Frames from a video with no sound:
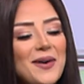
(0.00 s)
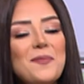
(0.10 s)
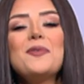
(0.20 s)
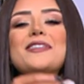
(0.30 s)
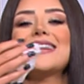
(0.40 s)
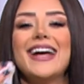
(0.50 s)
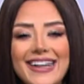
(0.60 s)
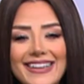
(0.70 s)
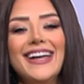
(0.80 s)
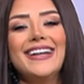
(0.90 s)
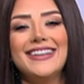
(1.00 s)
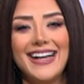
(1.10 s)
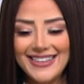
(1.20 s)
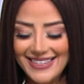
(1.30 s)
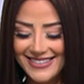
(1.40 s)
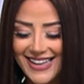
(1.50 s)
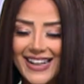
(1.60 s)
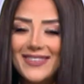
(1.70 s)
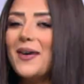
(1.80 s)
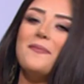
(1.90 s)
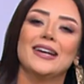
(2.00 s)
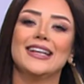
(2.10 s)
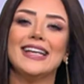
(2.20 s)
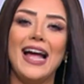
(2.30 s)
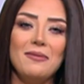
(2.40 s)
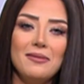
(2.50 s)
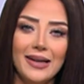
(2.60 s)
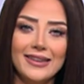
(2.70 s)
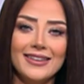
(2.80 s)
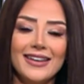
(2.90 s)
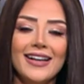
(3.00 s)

مشاهداتي العزيزات وبناتي الحبيبات